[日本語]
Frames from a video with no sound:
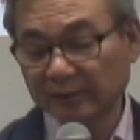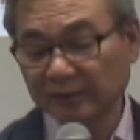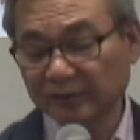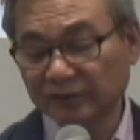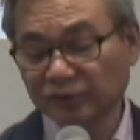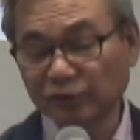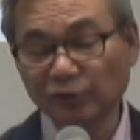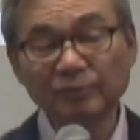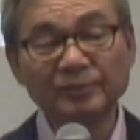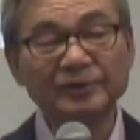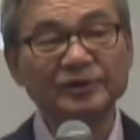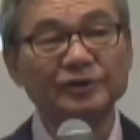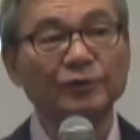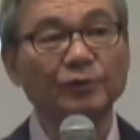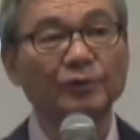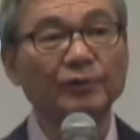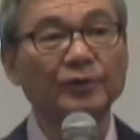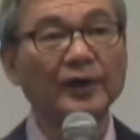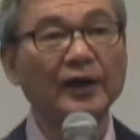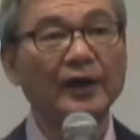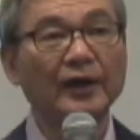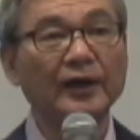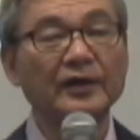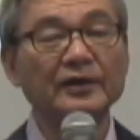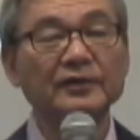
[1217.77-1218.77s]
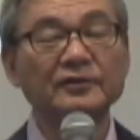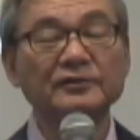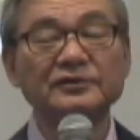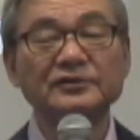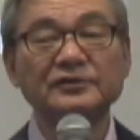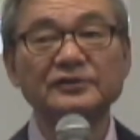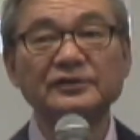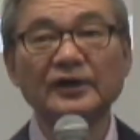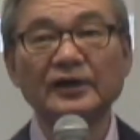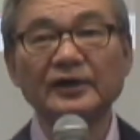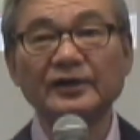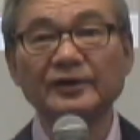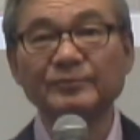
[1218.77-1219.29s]
人々が
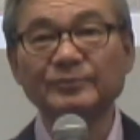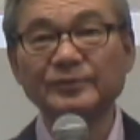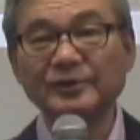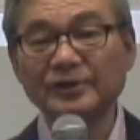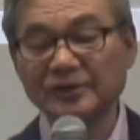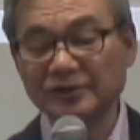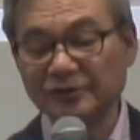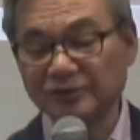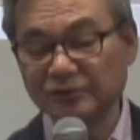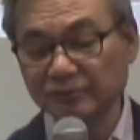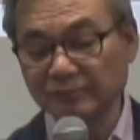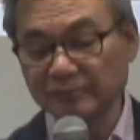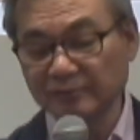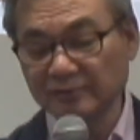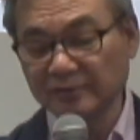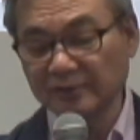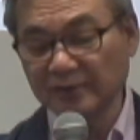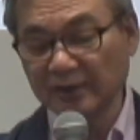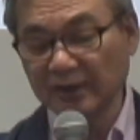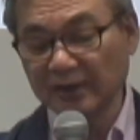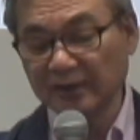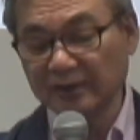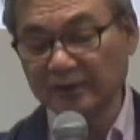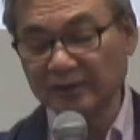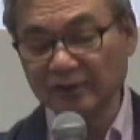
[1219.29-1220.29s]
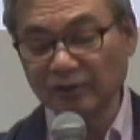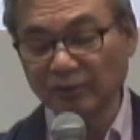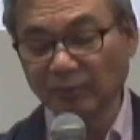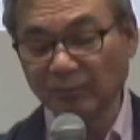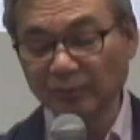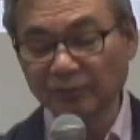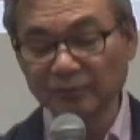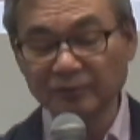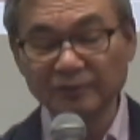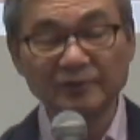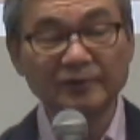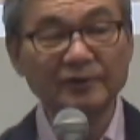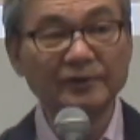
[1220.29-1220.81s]
エルサレムに巡礼に
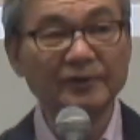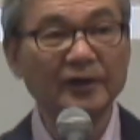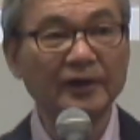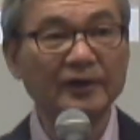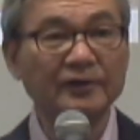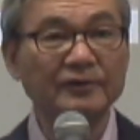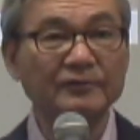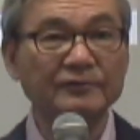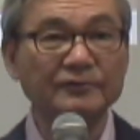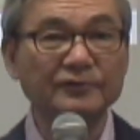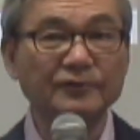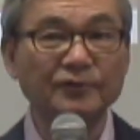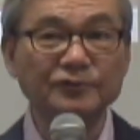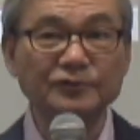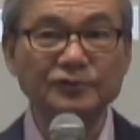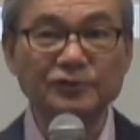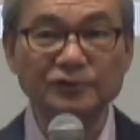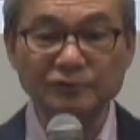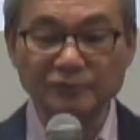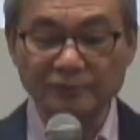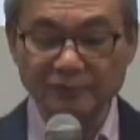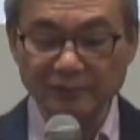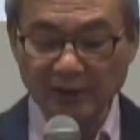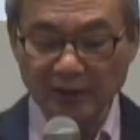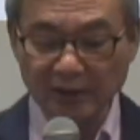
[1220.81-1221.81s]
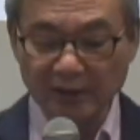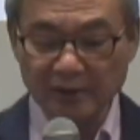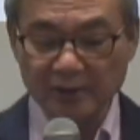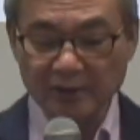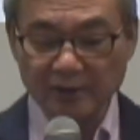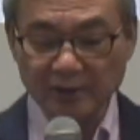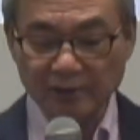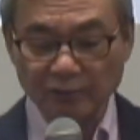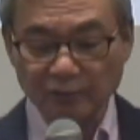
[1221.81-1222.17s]
登っていく途中で、